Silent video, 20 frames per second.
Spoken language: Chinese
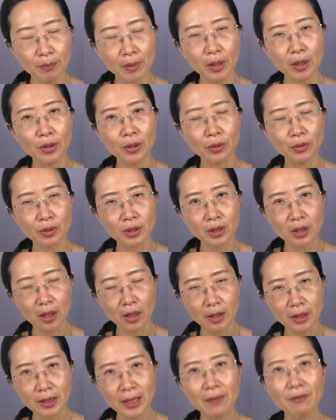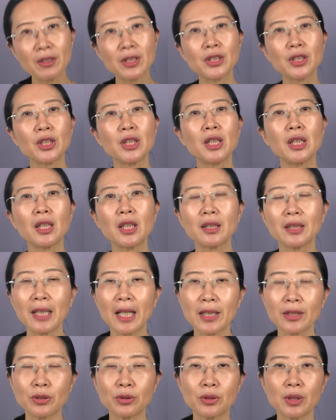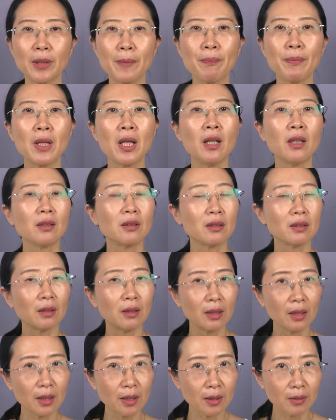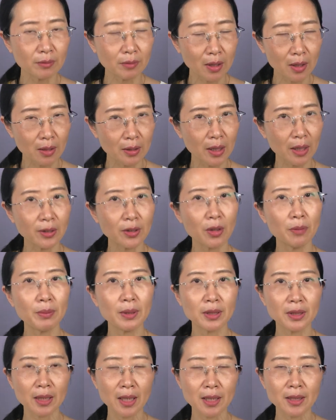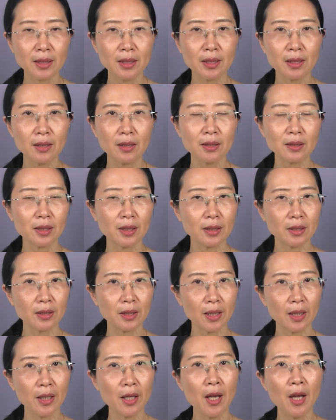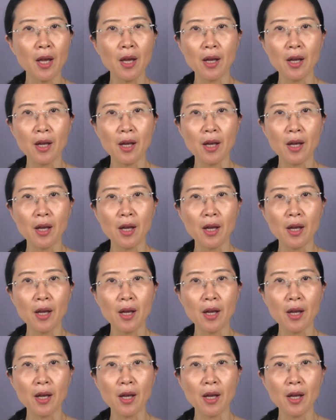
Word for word: 呃，有呃三分之一的亚洲人得了呃糖尿病前期的这些